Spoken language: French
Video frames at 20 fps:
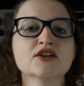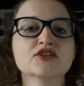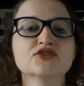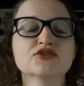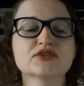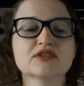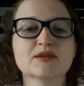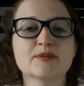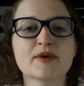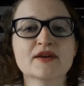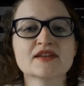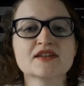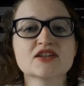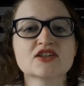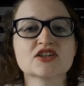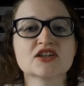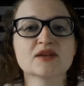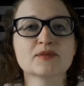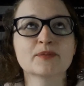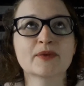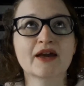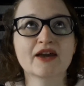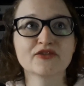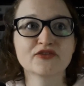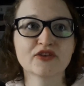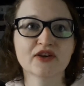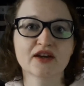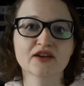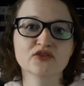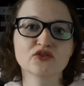Je ne sais pas si j'ai
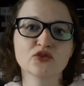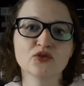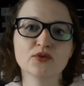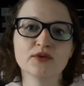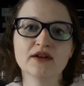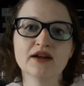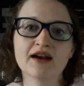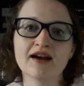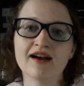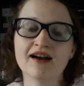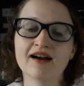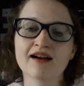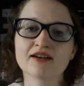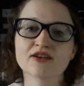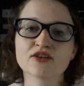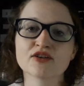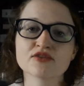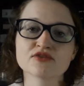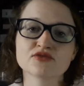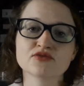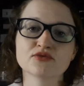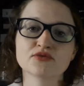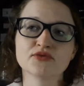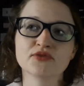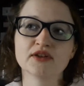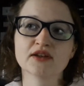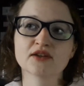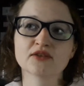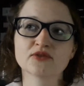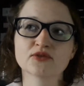préféré celui-là à cause du
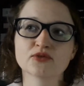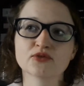fait